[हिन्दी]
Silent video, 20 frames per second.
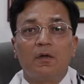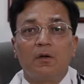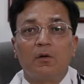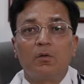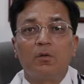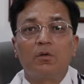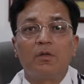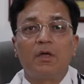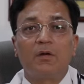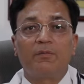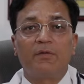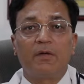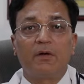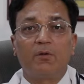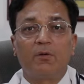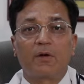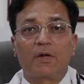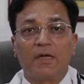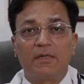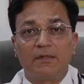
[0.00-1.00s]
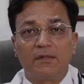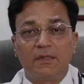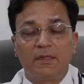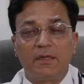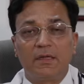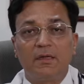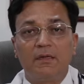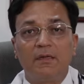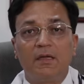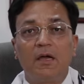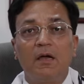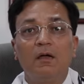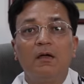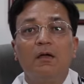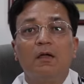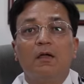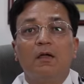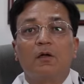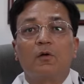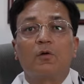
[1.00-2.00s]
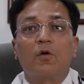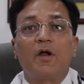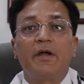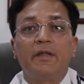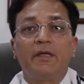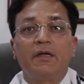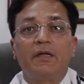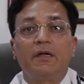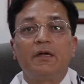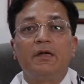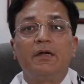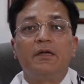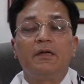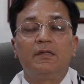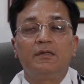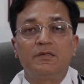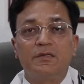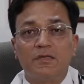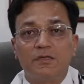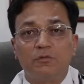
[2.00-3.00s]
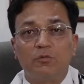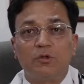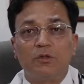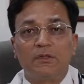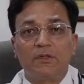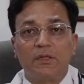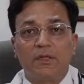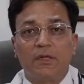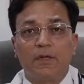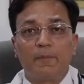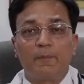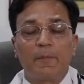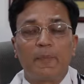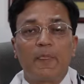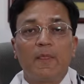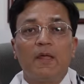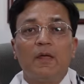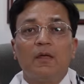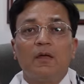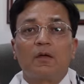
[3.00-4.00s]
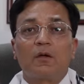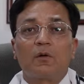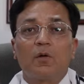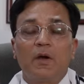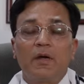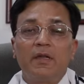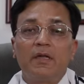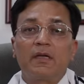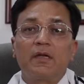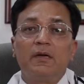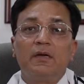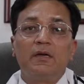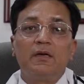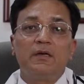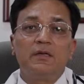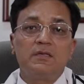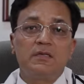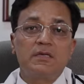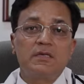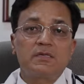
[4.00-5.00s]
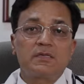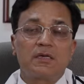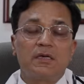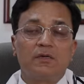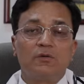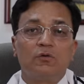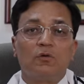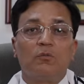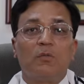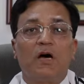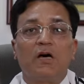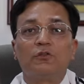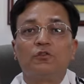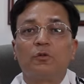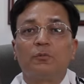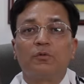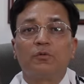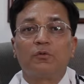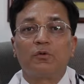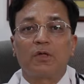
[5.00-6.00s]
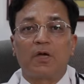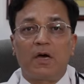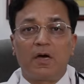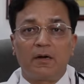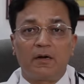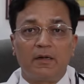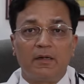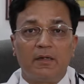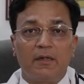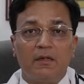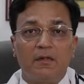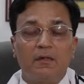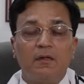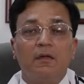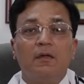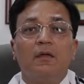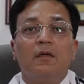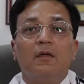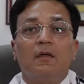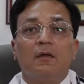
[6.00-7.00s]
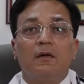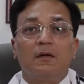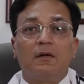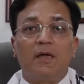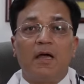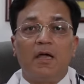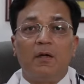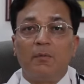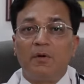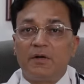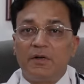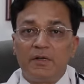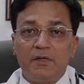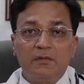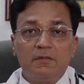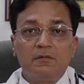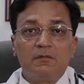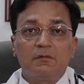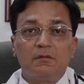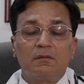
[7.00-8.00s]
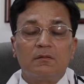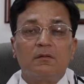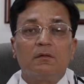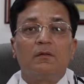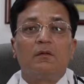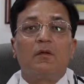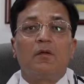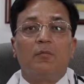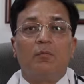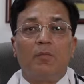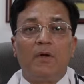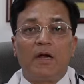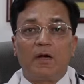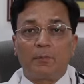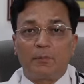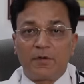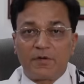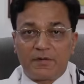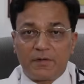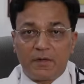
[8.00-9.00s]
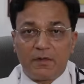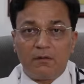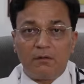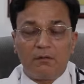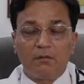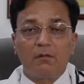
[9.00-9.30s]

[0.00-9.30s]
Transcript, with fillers: गुर्दा फेलोर कहते हैं या क्रॉनिक किडनी डिजीज़ बोलते हैं क्रॉनिक किडनी डिजीज़ के जो महत्वपूर्ण कारण हैं डायबिटीज़ ब्लड प्रेशर